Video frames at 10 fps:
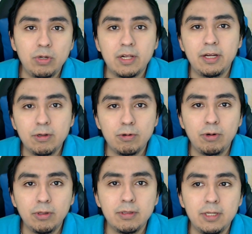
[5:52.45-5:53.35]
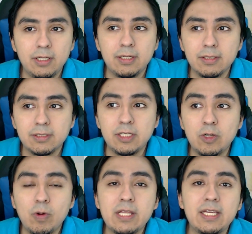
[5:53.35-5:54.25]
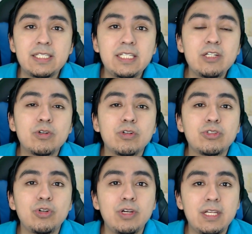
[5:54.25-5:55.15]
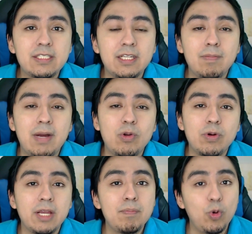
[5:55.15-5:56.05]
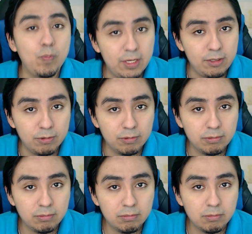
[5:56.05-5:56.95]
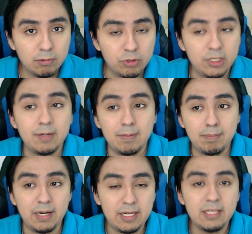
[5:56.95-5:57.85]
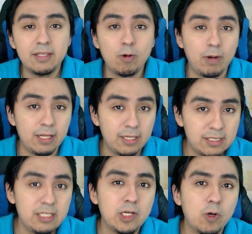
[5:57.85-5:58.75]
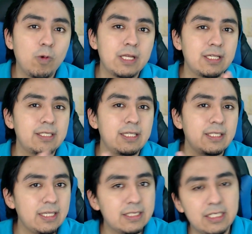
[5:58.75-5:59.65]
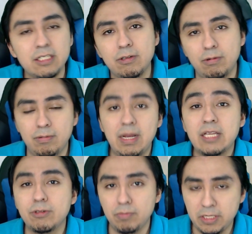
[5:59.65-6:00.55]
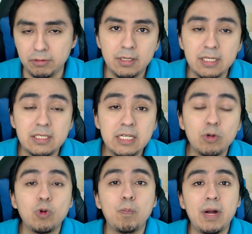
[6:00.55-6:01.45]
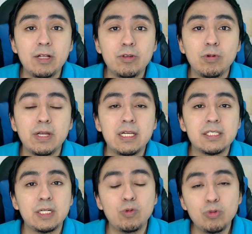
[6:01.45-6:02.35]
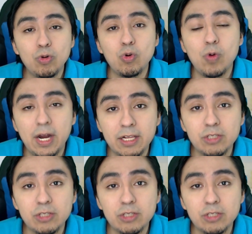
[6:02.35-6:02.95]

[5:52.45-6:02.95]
el récord de 55 soles el balón en promedio. O sea, varía entre 45 a 65, más o menos. Y sigue ocupando el segundo lugar en